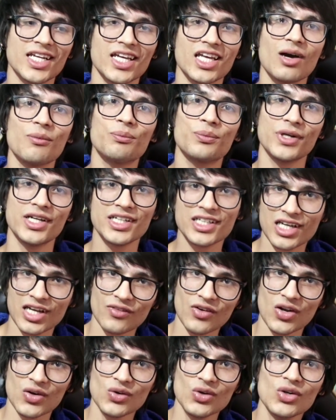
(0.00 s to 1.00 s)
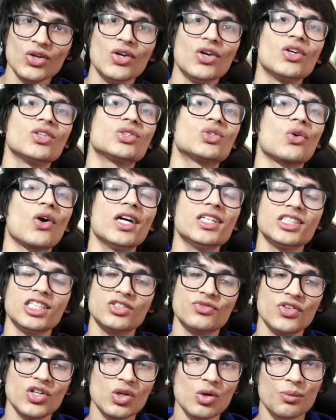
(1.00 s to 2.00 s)
तरह के आप प्रिंट करवा लो सो गाइज
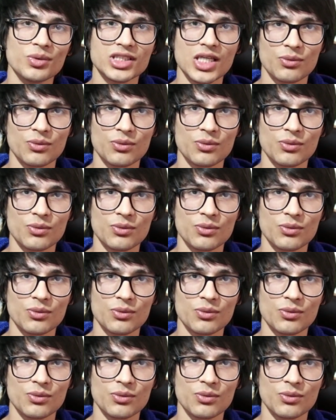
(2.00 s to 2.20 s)
इस वीडियो में